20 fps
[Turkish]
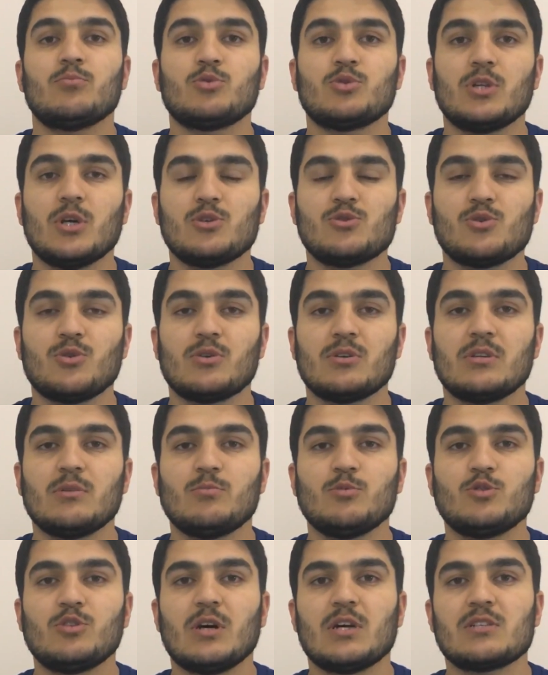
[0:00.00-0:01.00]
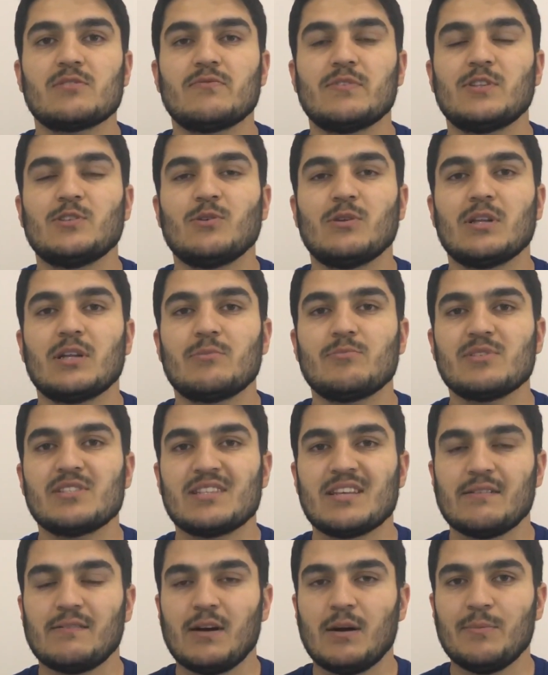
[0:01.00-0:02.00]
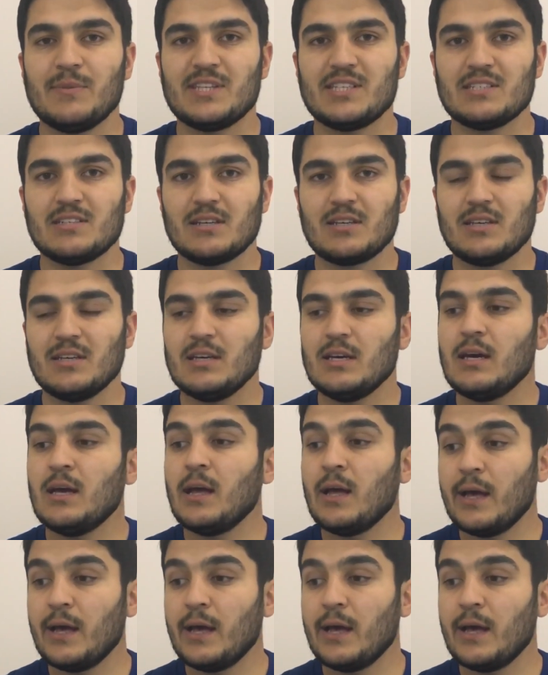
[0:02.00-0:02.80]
Bundan sonra da bu tarz videolarımız devam edecek.